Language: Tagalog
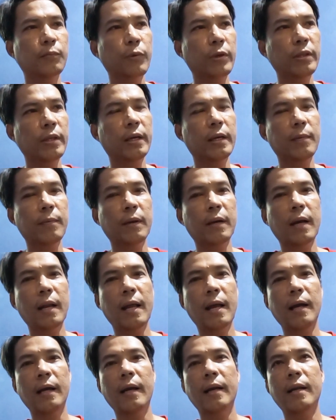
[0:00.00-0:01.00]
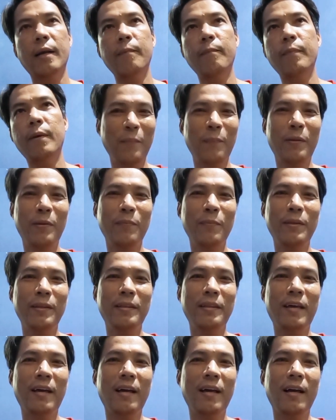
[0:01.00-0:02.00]
pwede ka rin mag-alaga ng
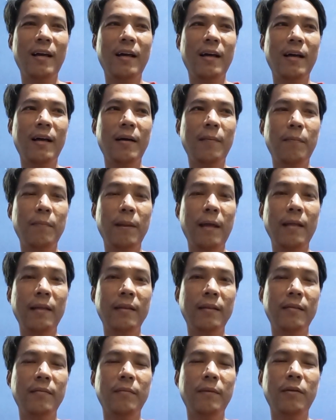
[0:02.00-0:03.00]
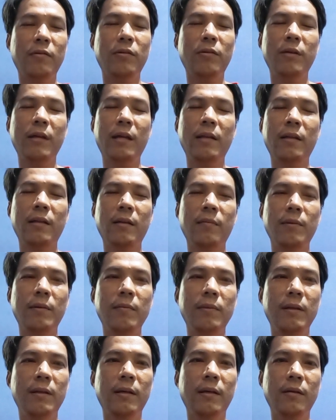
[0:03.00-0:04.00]
peppermint uh, plant. Meron doon yata
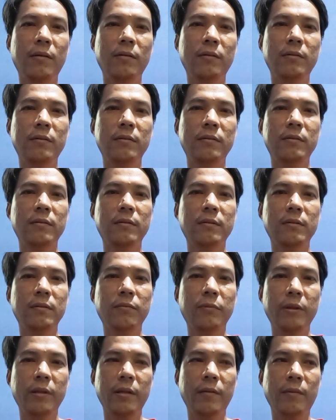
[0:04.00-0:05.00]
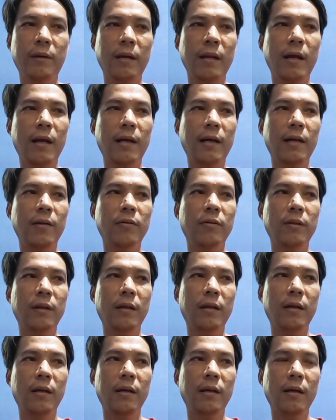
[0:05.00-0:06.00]
nabibili ka doon. Pwede ka mag-alaga no, Uh,
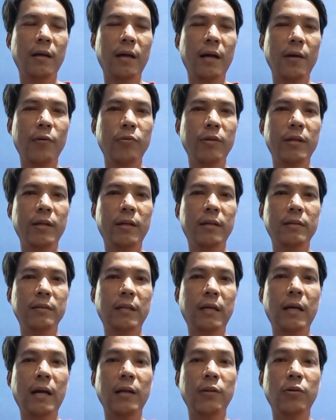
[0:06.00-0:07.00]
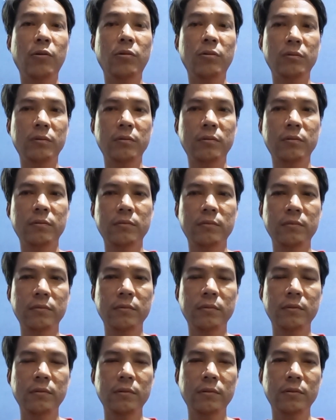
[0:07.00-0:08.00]
ah, ayaw din ng daga doon.
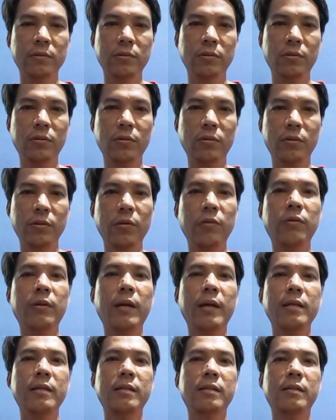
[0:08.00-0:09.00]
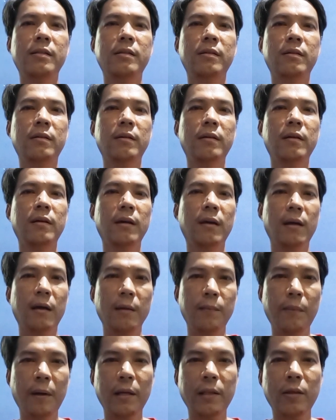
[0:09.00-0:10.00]
So, yun guys.
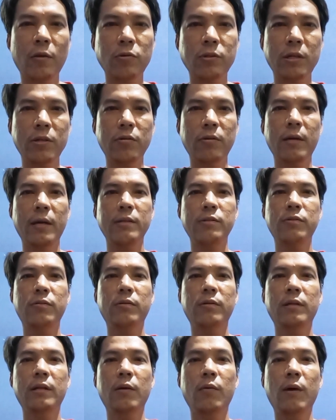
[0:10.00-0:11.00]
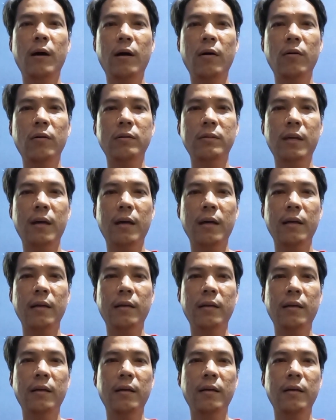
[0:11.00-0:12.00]
Pakita ko sa inyo guys yung ginawa ko sa aking
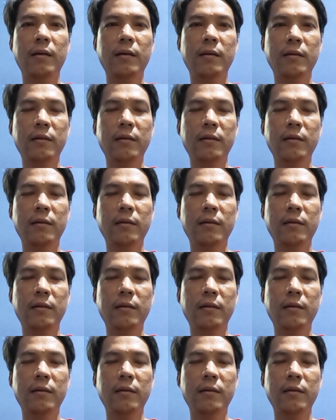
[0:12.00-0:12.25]
uh,